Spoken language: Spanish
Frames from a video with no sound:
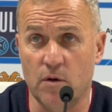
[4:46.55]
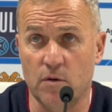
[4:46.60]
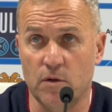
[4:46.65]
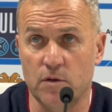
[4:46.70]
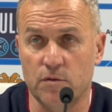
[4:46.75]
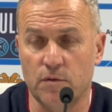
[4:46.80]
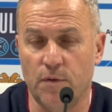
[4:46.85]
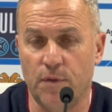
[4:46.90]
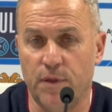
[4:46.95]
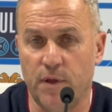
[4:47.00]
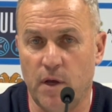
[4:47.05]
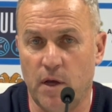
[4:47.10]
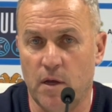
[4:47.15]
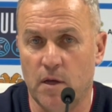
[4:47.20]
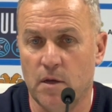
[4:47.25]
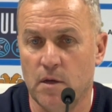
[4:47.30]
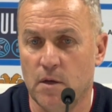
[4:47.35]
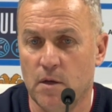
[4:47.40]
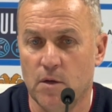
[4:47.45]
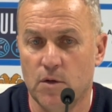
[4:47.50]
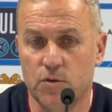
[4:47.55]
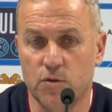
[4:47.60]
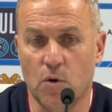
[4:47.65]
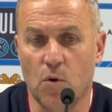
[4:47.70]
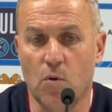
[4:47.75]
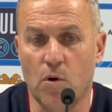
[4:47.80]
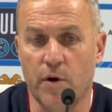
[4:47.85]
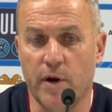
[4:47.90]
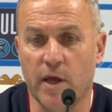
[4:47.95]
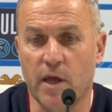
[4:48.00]
¿no? Entonces
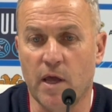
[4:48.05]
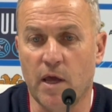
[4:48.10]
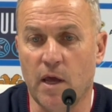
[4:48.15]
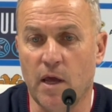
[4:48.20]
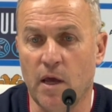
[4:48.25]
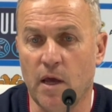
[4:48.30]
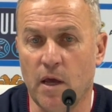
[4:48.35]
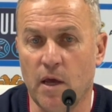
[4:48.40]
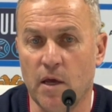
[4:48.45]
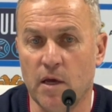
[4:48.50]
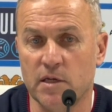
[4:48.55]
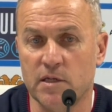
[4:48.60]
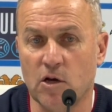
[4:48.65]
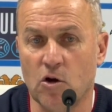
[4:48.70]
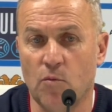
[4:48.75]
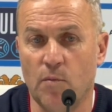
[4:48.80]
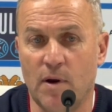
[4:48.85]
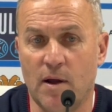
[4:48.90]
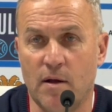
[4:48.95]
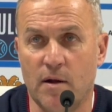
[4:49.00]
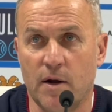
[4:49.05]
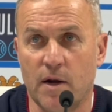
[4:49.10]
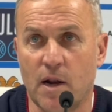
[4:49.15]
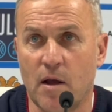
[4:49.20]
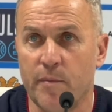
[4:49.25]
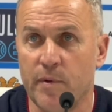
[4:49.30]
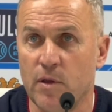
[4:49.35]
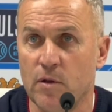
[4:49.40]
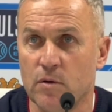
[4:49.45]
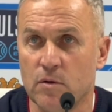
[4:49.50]
son jugadores que, se acoplan
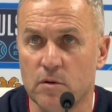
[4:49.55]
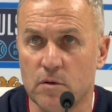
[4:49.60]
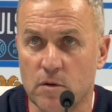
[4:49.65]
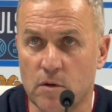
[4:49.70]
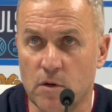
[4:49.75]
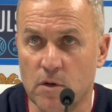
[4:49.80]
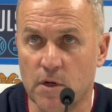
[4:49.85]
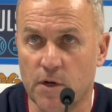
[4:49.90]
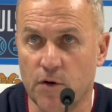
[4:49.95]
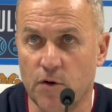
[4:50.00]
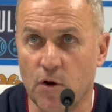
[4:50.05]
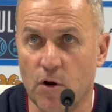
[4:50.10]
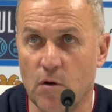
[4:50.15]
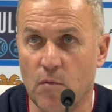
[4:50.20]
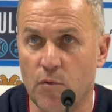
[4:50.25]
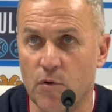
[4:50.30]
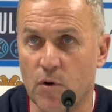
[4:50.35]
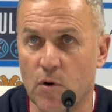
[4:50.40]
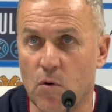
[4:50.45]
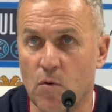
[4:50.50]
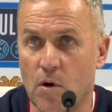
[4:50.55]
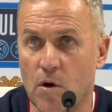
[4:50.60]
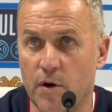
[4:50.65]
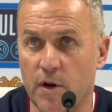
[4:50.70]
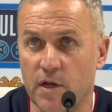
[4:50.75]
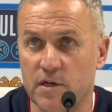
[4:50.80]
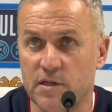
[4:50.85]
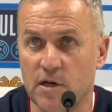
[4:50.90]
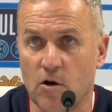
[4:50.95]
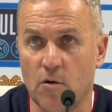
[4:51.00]
rápido, creo que los buenos
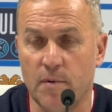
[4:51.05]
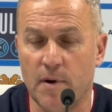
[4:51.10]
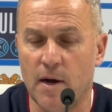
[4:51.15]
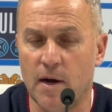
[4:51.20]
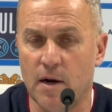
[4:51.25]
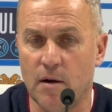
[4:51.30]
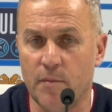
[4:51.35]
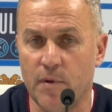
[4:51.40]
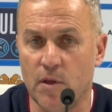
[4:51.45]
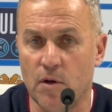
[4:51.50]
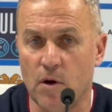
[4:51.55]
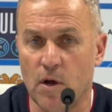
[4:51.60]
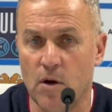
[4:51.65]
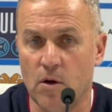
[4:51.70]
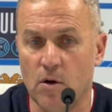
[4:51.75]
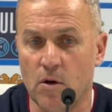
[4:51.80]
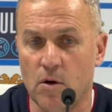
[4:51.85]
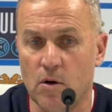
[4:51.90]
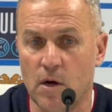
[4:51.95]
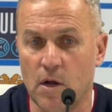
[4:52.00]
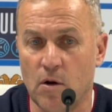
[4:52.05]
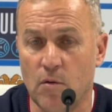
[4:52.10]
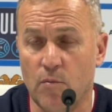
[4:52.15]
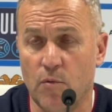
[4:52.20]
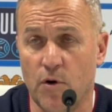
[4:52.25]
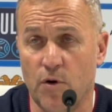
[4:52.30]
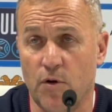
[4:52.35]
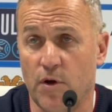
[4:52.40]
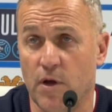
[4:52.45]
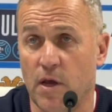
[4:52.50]
jugadores se acoplan rápido a los,
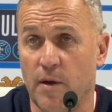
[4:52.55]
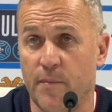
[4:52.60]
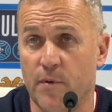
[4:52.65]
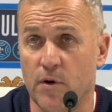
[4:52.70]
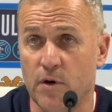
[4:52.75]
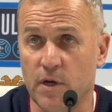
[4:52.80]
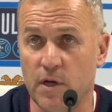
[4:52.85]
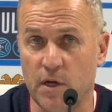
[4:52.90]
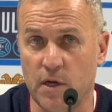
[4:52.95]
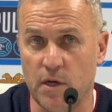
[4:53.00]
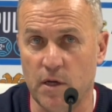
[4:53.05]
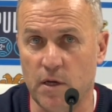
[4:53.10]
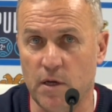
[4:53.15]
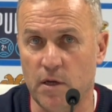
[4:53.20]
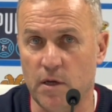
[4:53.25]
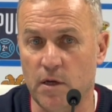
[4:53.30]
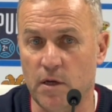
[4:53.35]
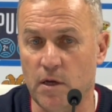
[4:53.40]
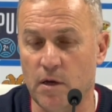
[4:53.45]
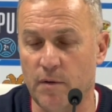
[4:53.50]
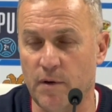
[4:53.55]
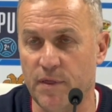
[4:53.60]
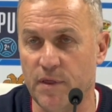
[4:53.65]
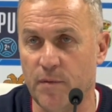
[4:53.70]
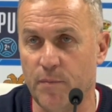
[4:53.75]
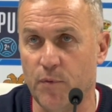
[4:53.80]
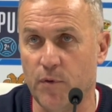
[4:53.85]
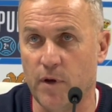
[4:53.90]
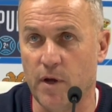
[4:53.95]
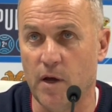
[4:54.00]
buenos equipos y, y a
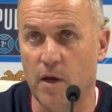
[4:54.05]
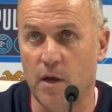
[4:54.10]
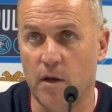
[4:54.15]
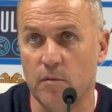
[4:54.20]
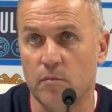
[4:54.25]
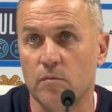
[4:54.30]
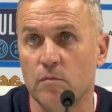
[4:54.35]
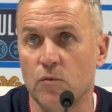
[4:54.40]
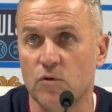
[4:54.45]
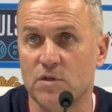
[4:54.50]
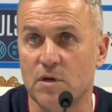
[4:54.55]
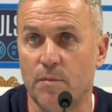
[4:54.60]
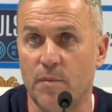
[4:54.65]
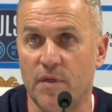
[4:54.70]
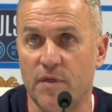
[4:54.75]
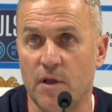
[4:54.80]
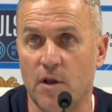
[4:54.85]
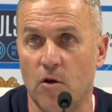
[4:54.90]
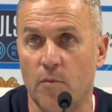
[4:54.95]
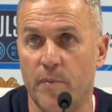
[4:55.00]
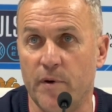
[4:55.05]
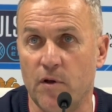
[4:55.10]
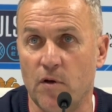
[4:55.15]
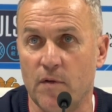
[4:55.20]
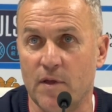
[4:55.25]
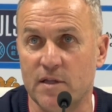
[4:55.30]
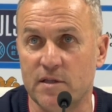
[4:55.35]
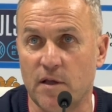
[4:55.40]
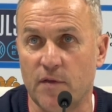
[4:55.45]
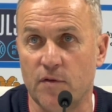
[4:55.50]
veces, pues muchas veces los
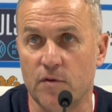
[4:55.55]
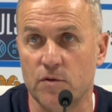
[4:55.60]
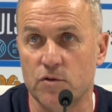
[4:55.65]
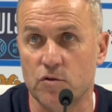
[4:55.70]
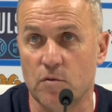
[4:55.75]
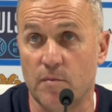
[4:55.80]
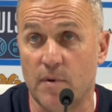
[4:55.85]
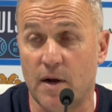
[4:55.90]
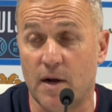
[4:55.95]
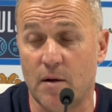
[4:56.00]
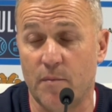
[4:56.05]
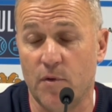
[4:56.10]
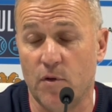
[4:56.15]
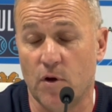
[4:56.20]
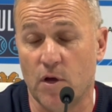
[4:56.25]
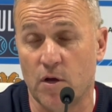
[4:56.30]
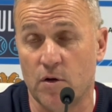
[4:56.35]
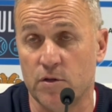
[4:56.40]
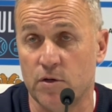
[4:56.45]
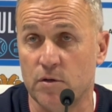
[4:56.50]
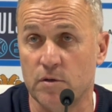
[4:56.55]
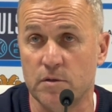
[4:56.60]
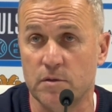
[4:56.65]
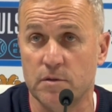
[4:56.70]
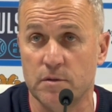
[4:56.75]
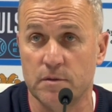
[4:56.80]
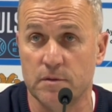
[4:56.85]
periodos de adaptación son más rápidos que otros.